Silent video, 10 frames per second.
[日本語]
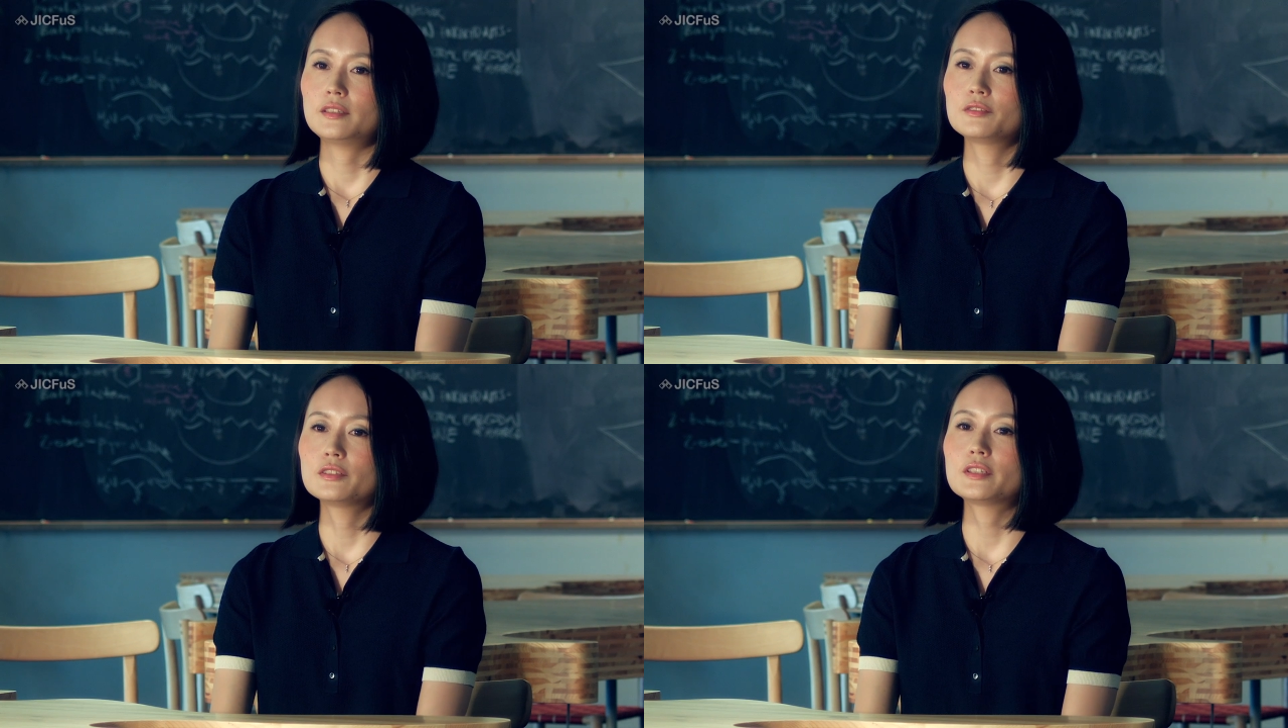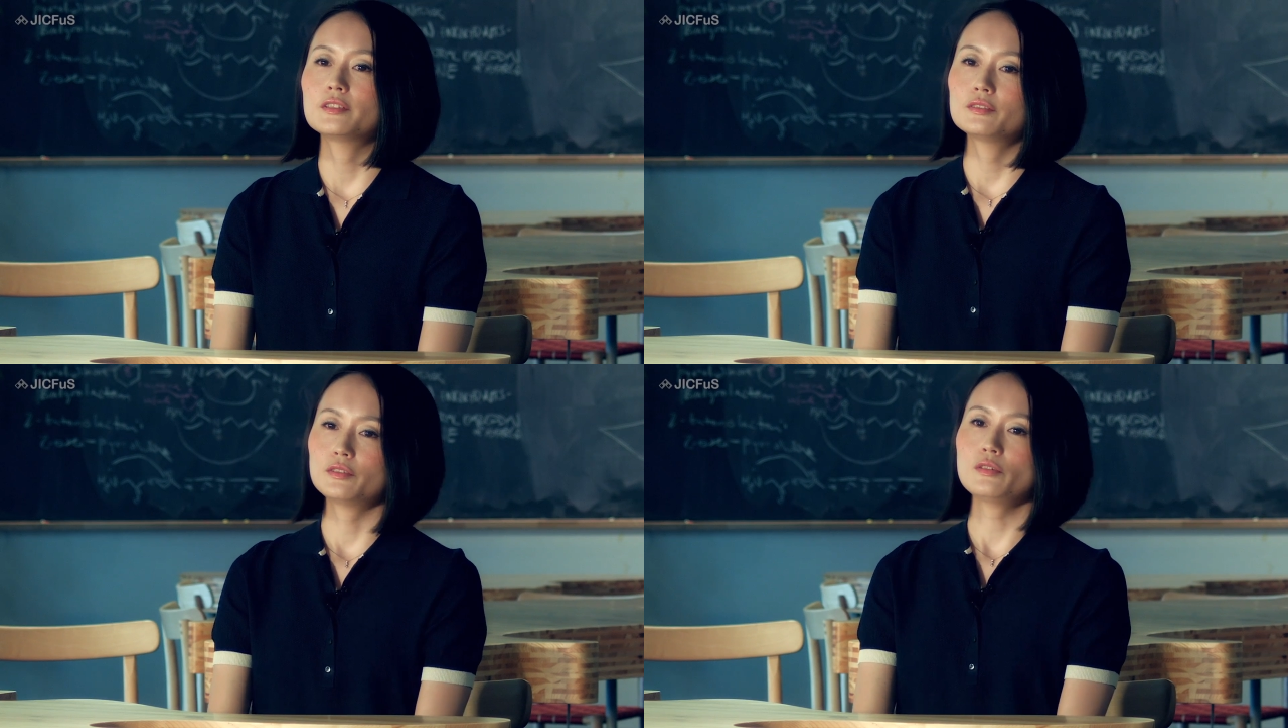くって
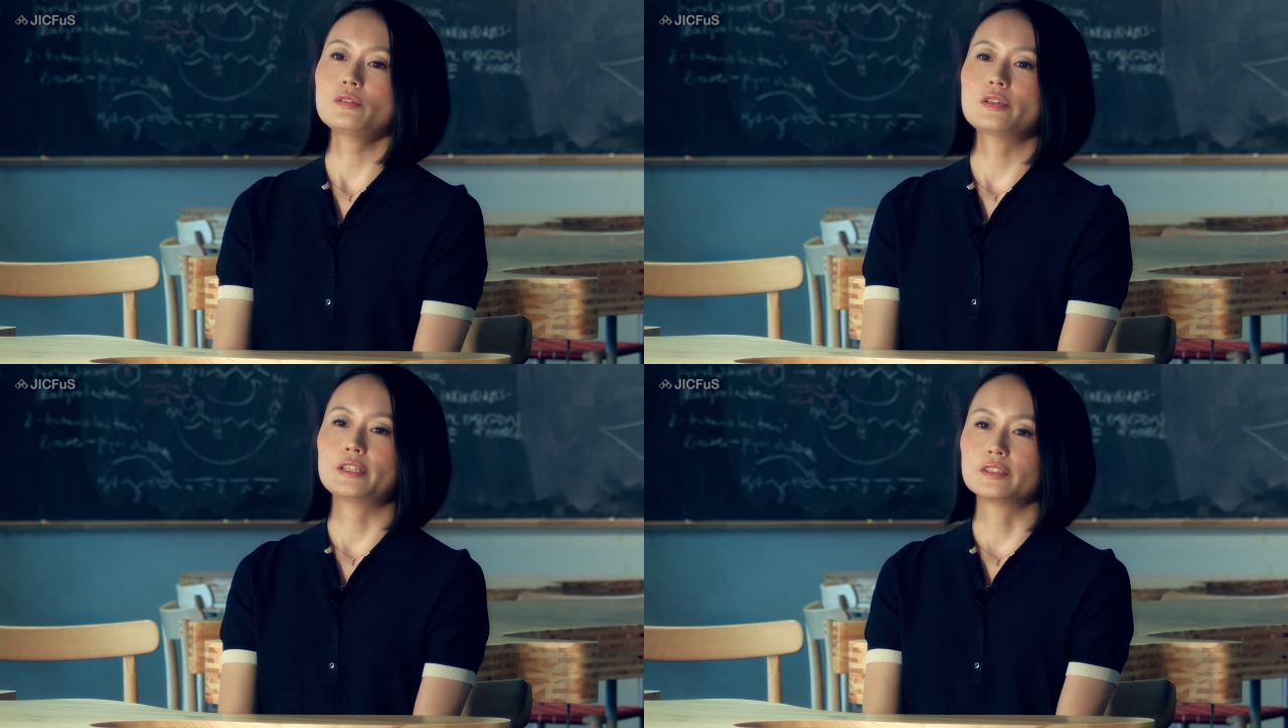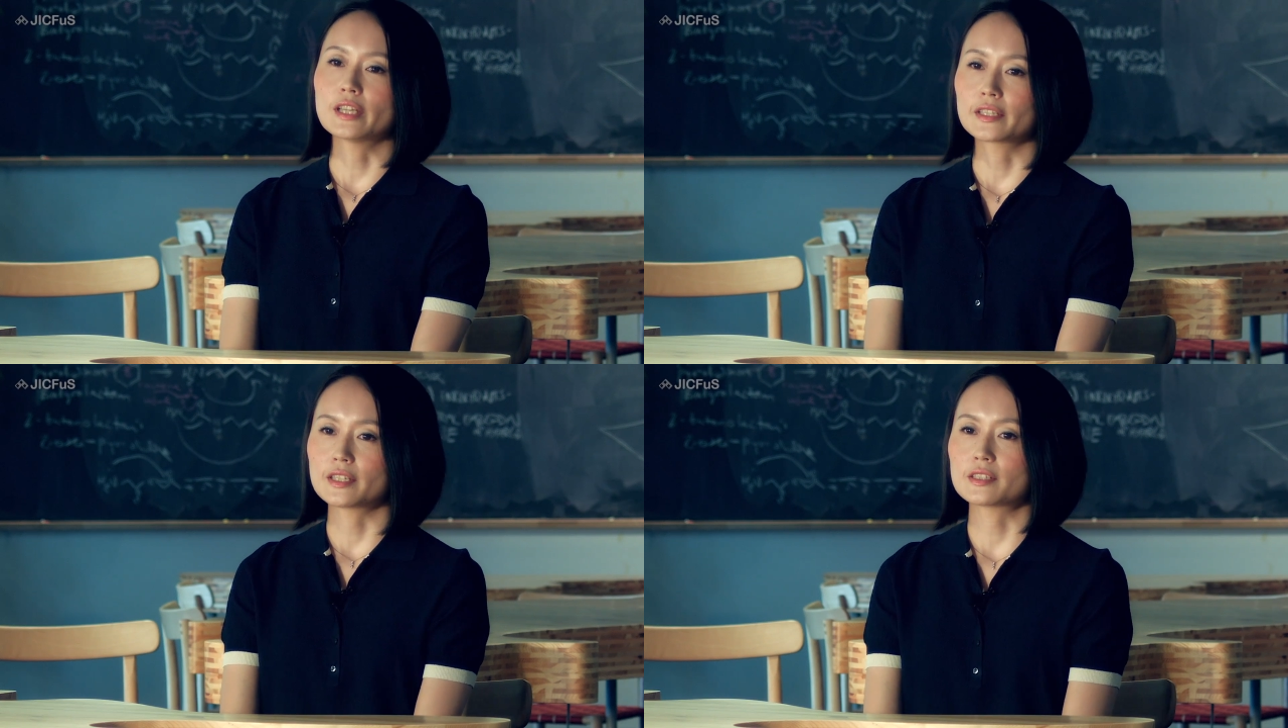いうのを N
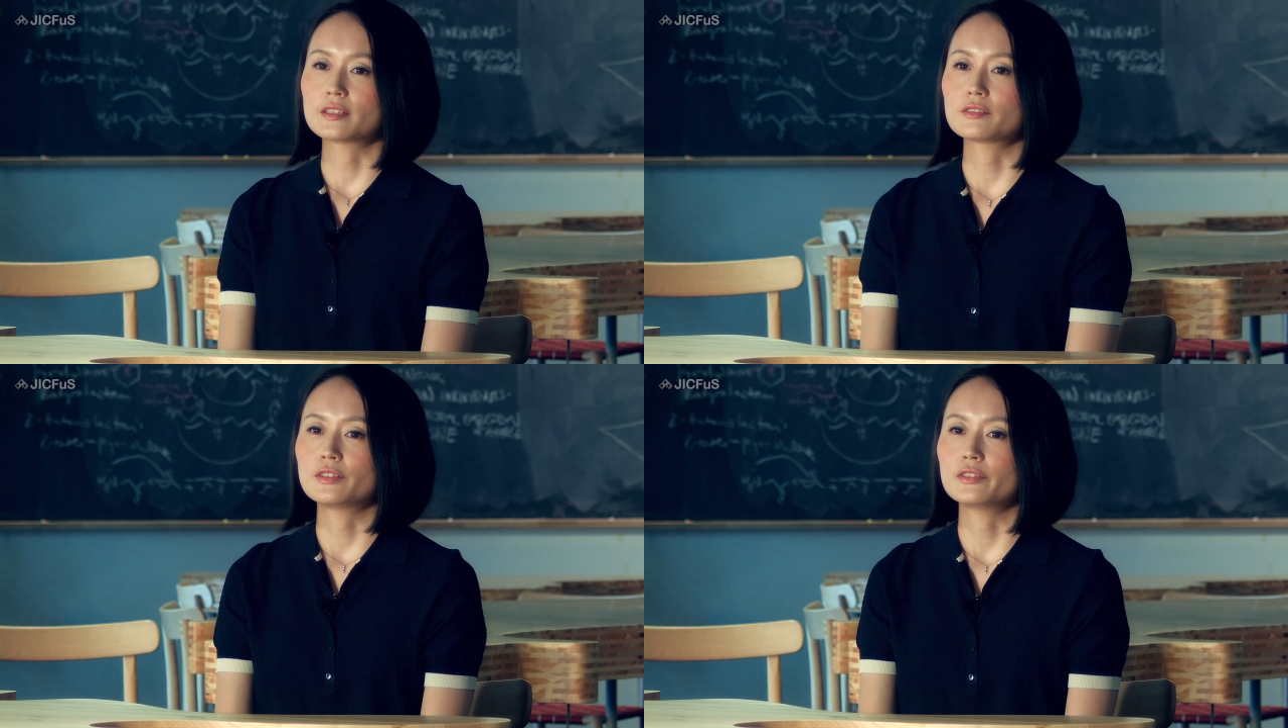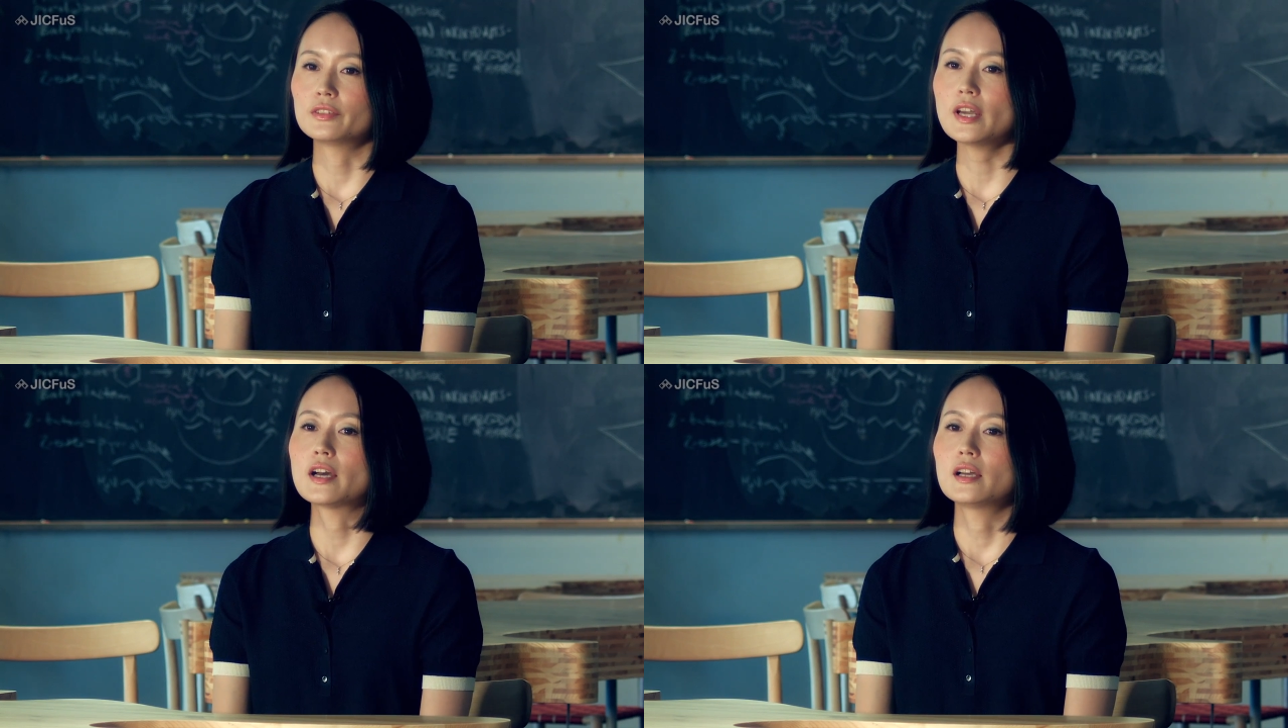体計算するよ
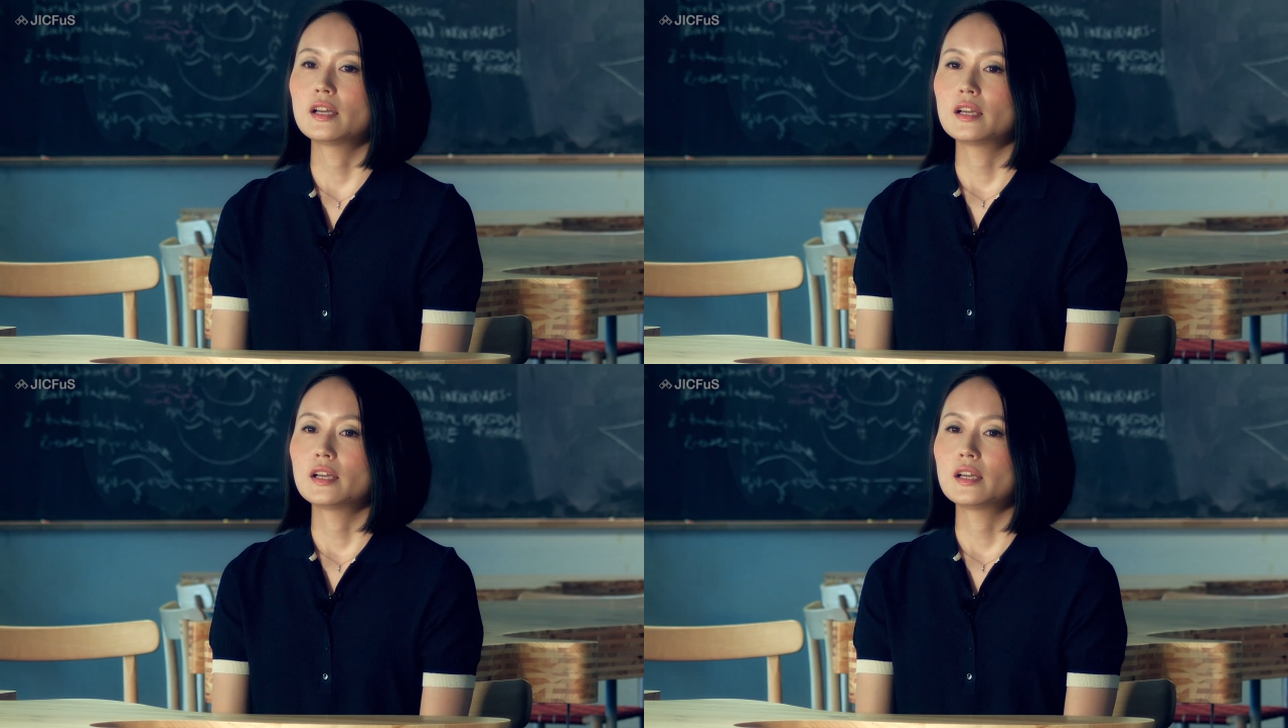うな